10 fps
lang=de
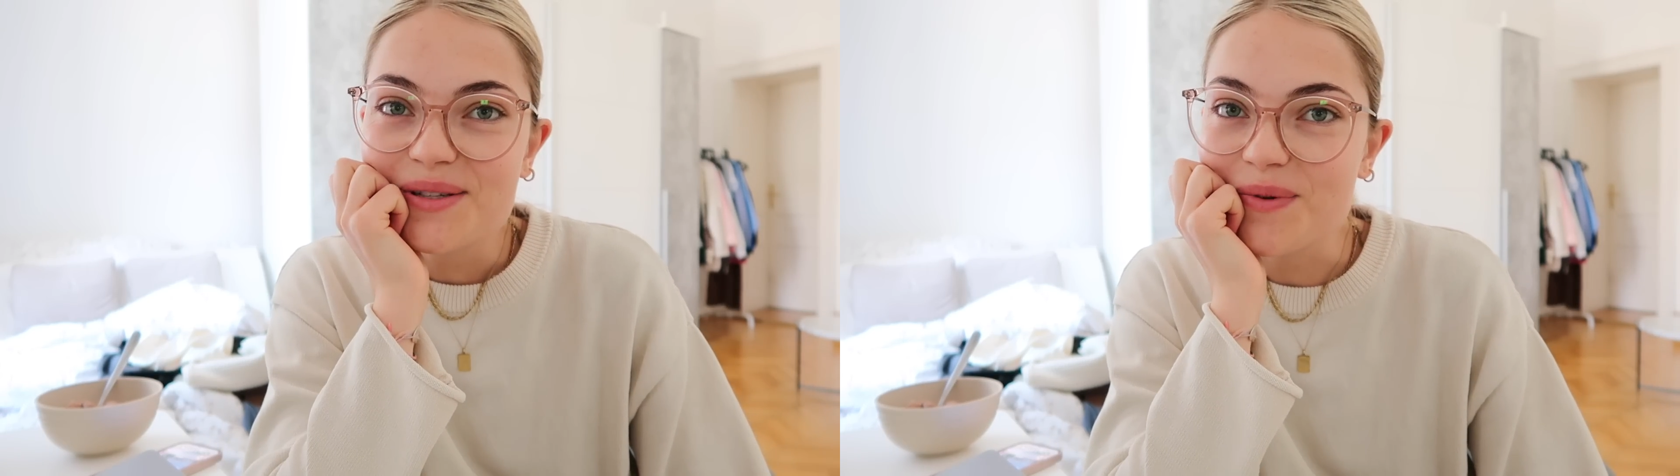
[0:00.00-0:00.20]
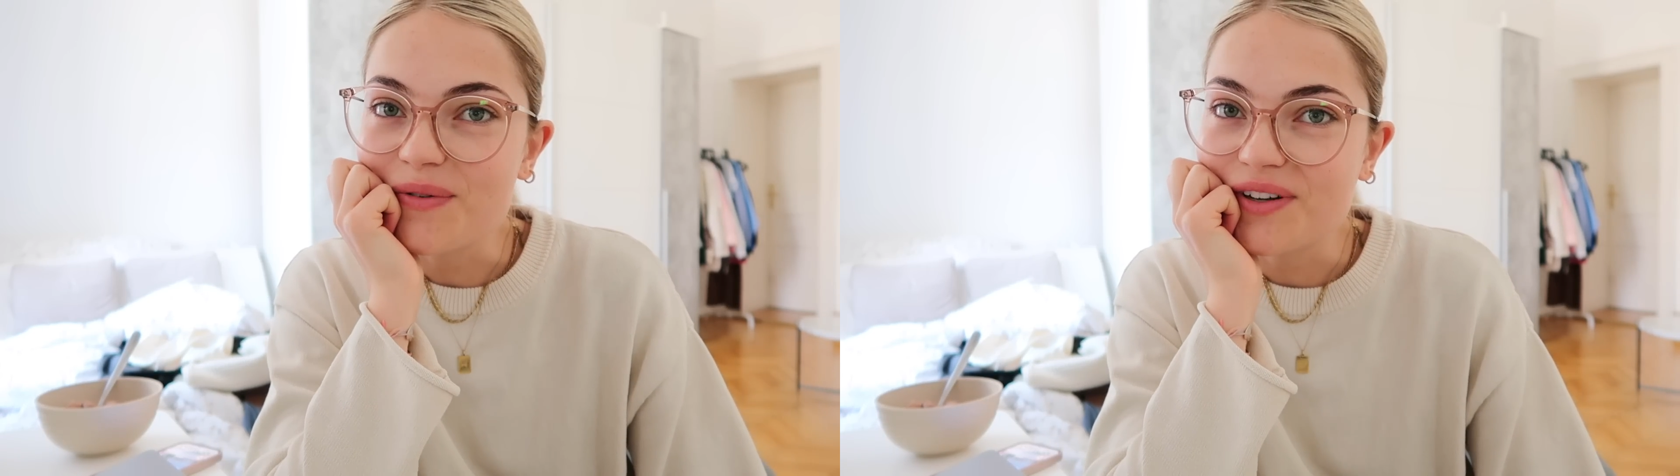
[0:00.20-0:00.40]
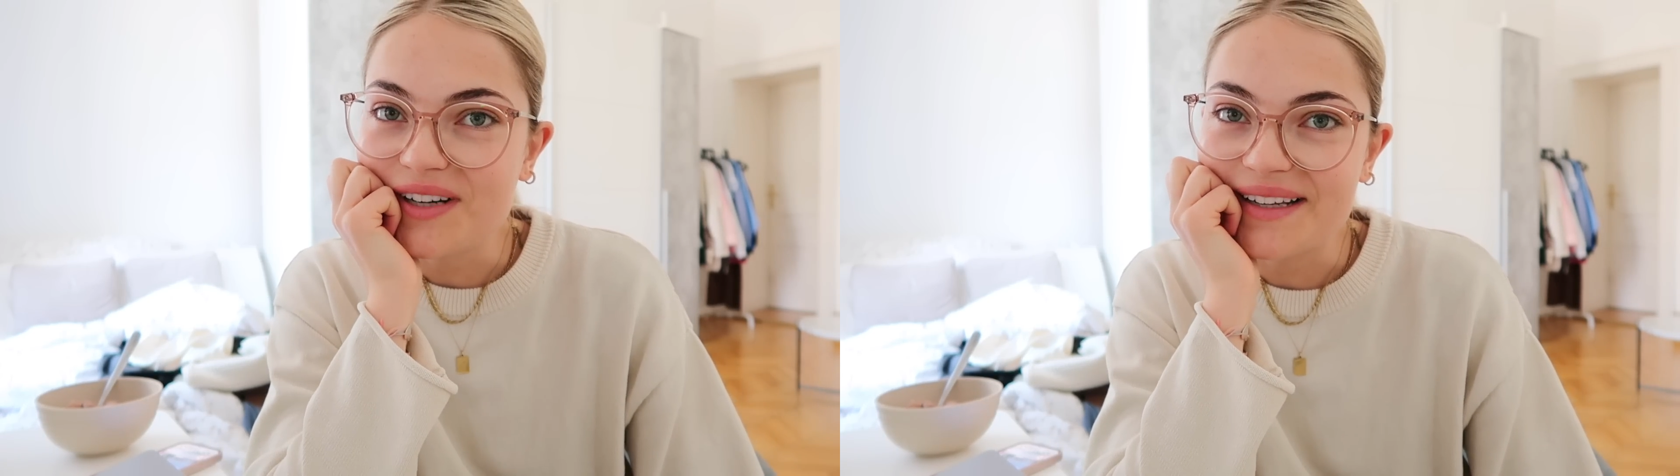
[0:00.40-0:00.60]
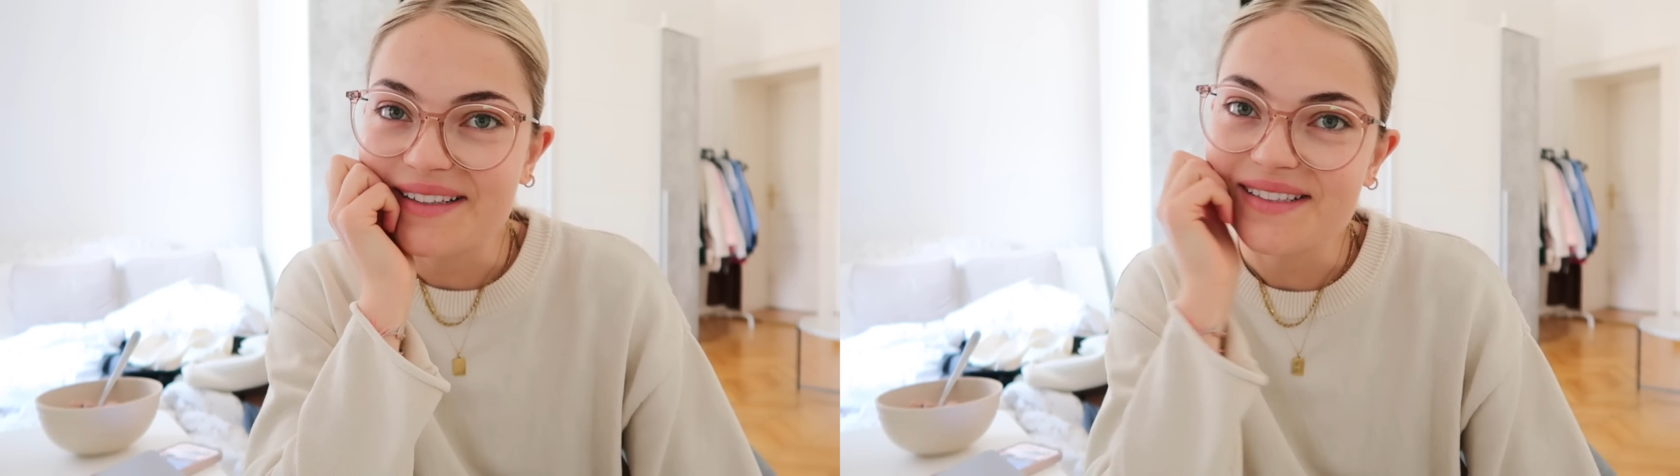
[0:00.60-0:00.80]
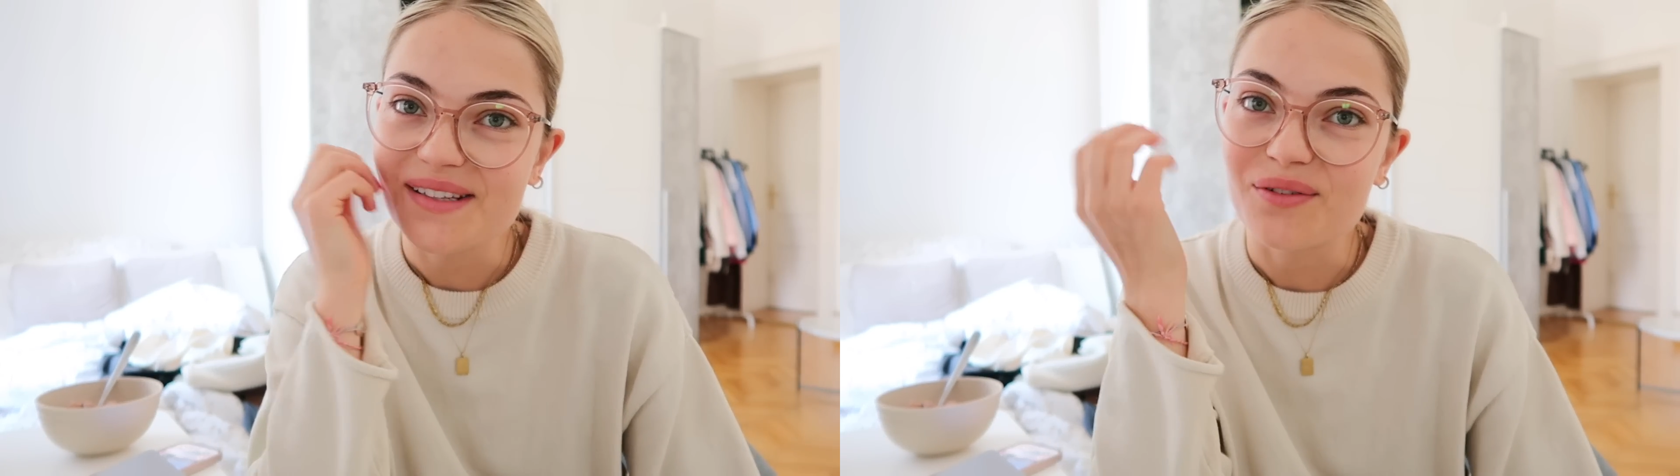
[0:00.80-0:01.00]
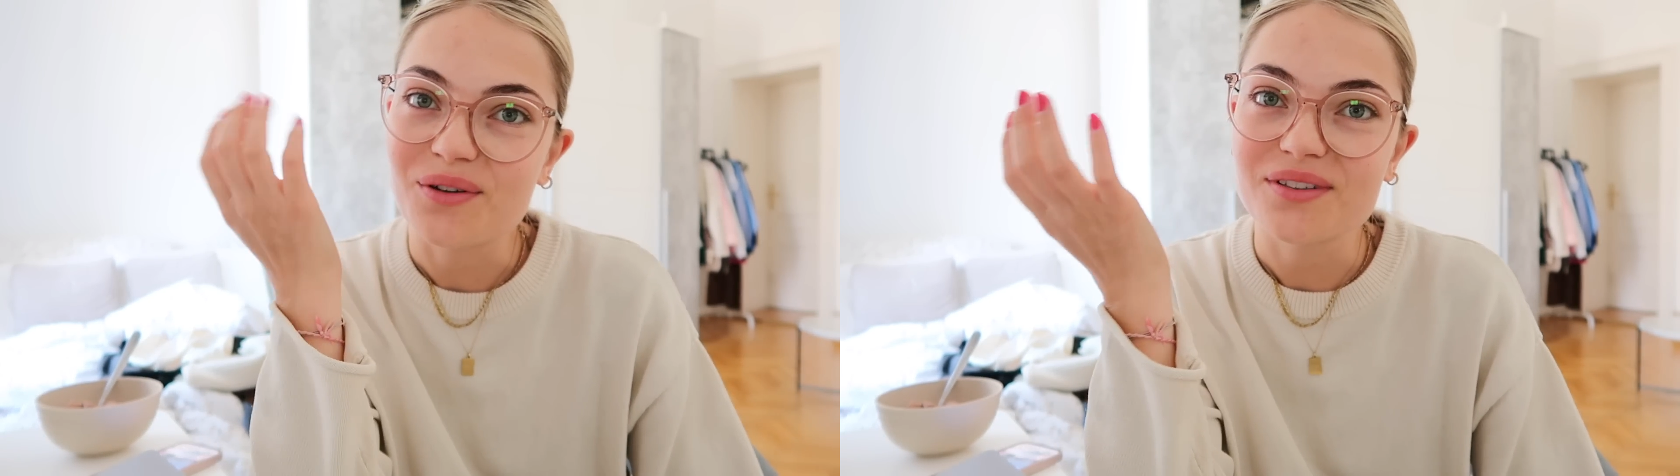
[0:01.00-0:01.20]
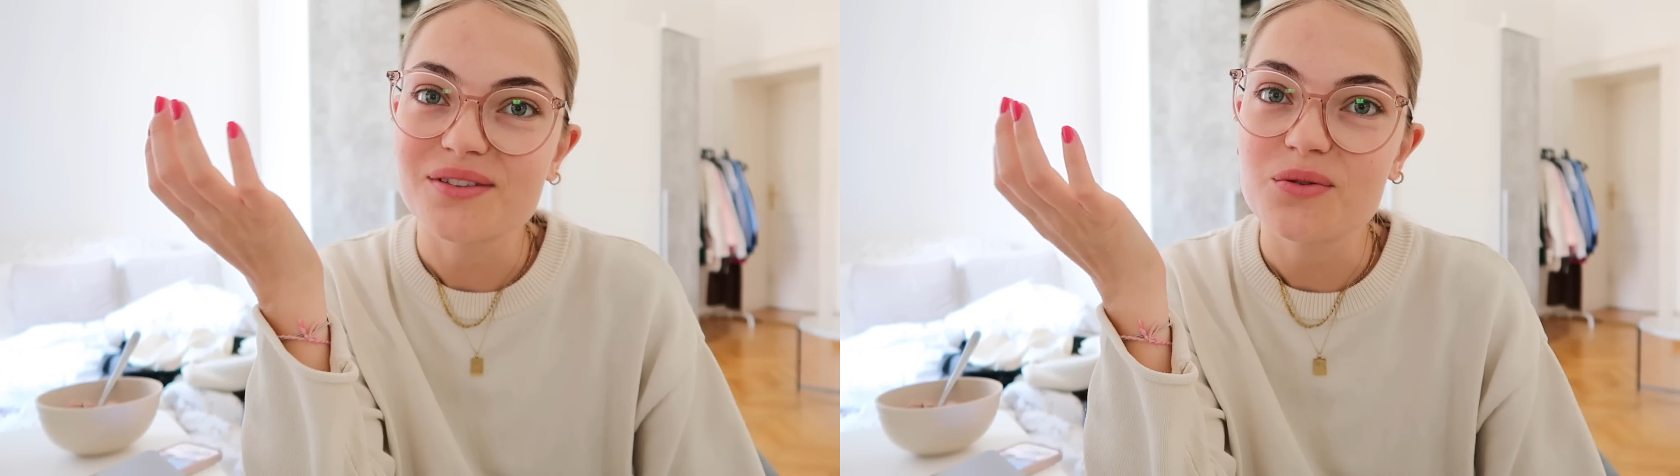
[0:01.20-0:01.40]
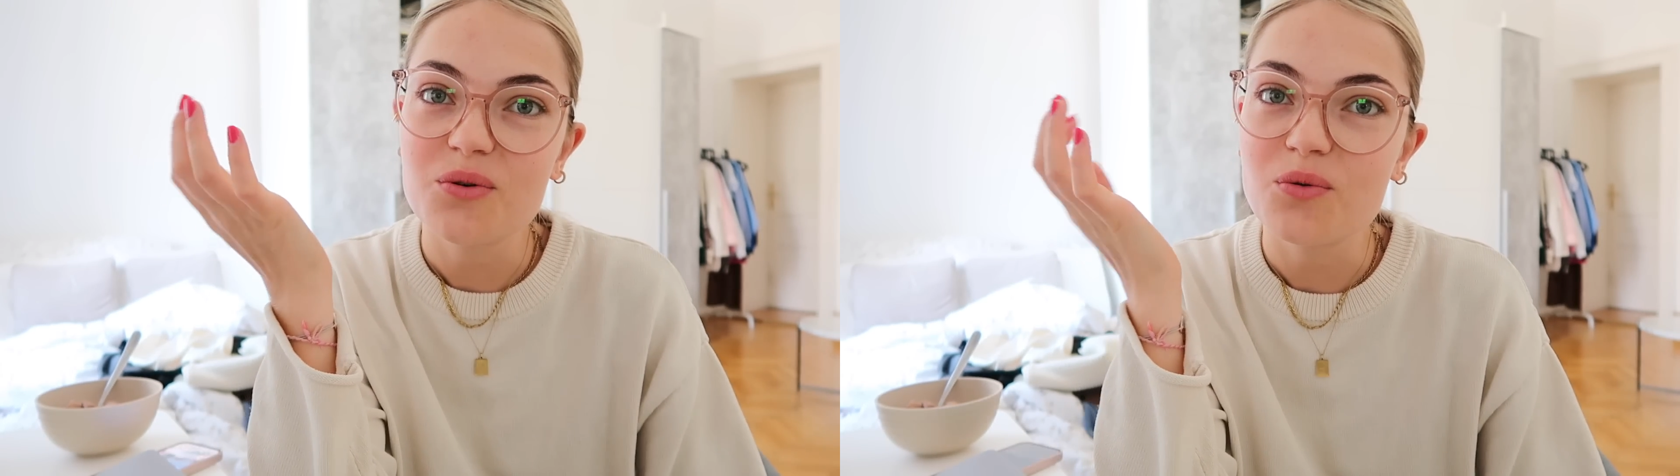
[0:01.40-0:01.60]
es tut mir voll leid, dieser Vlog
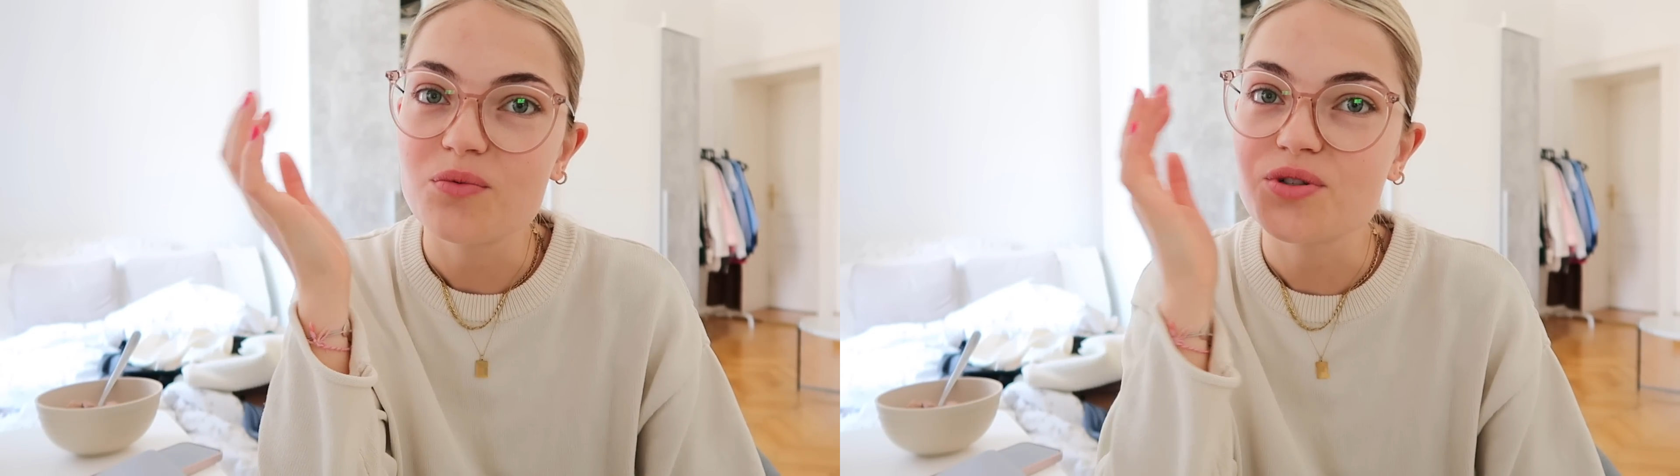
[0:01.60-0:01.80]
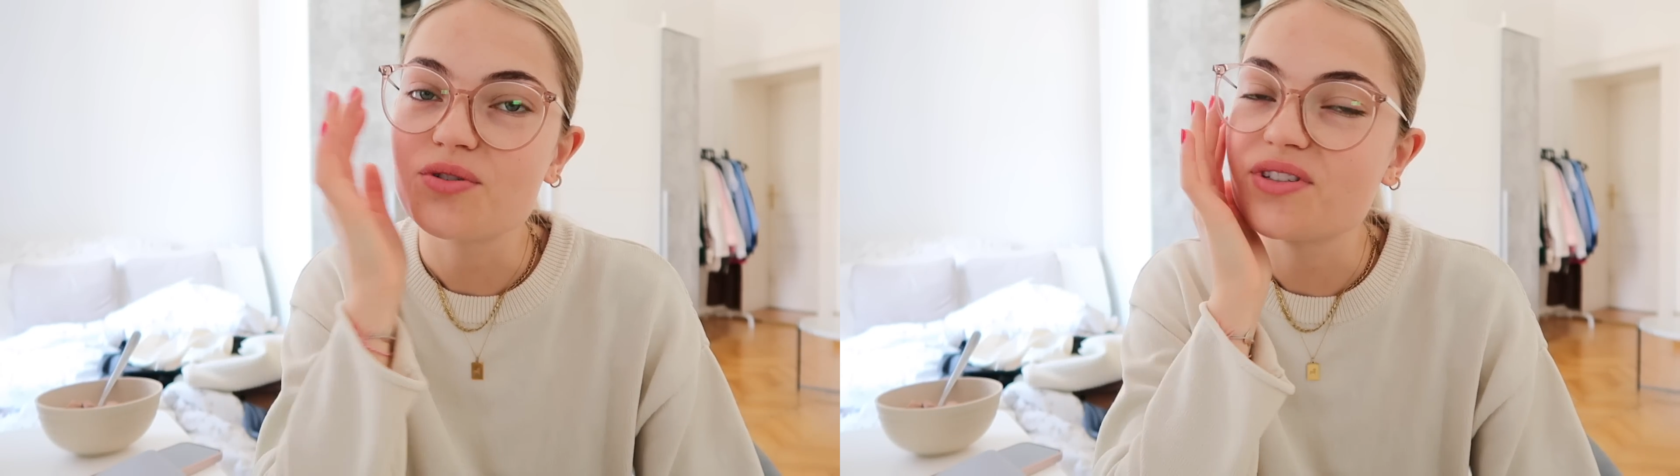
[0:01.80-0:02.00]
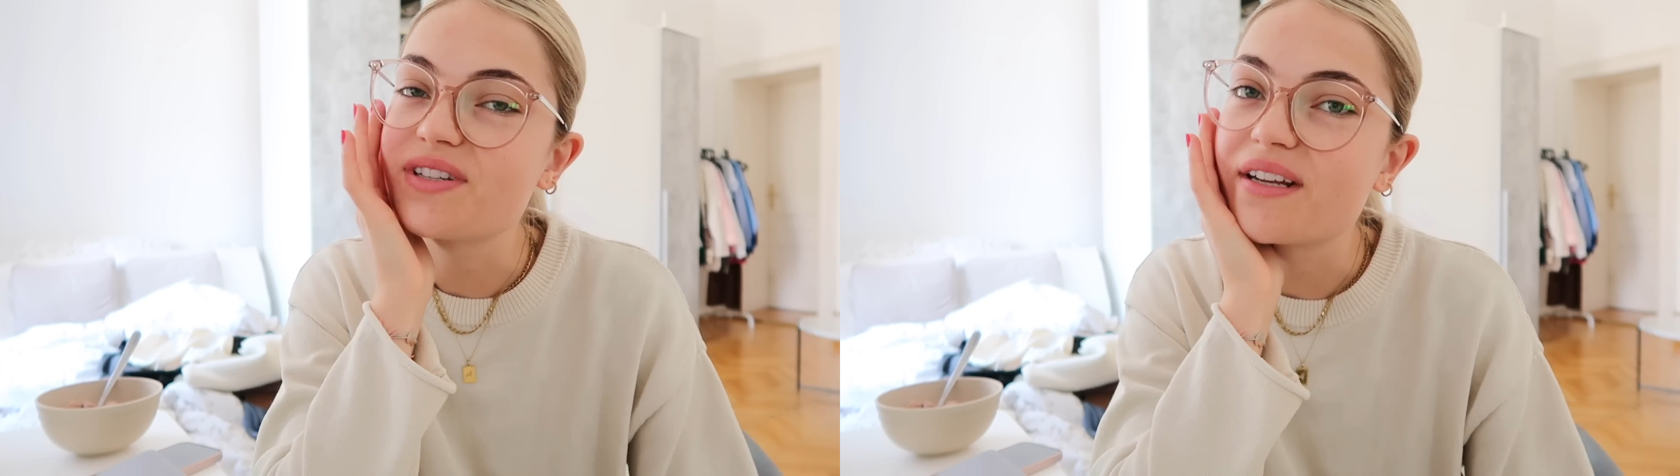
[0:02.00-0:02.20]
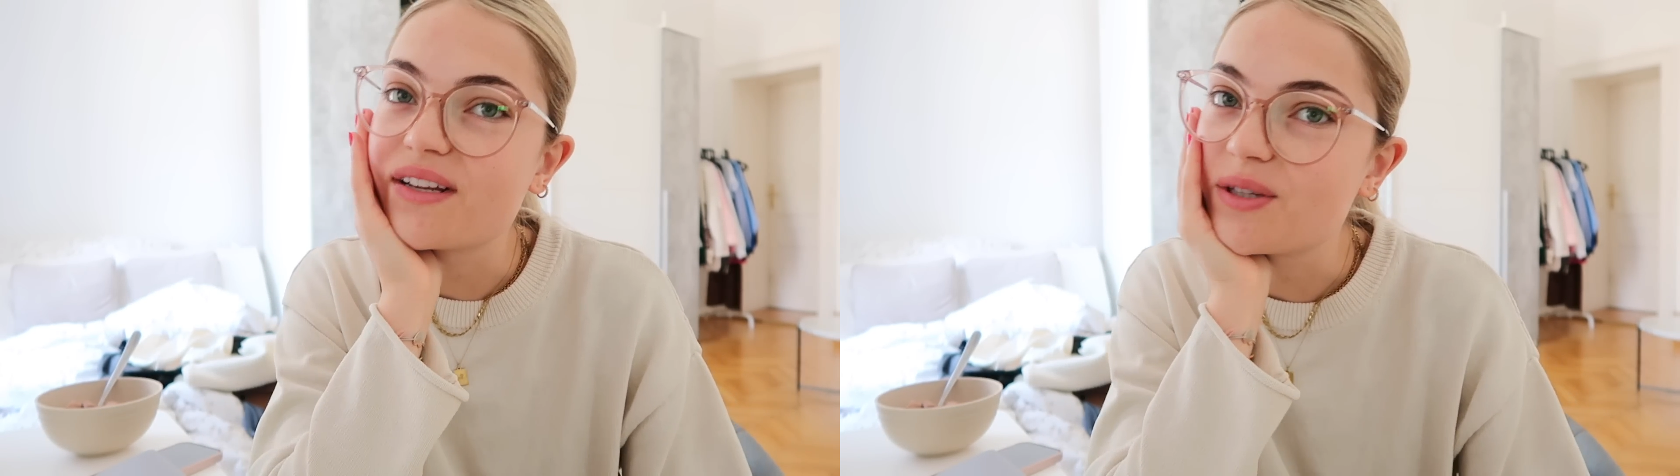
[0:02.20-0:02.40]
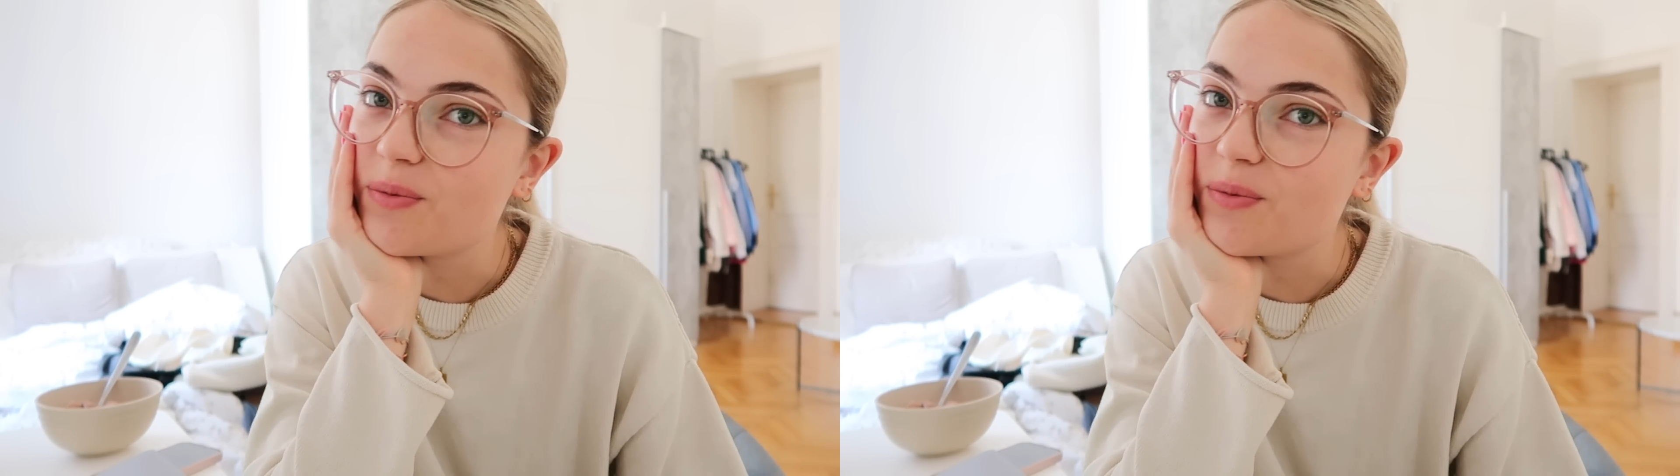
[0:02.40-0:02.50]
ist so komisch und durcheinander.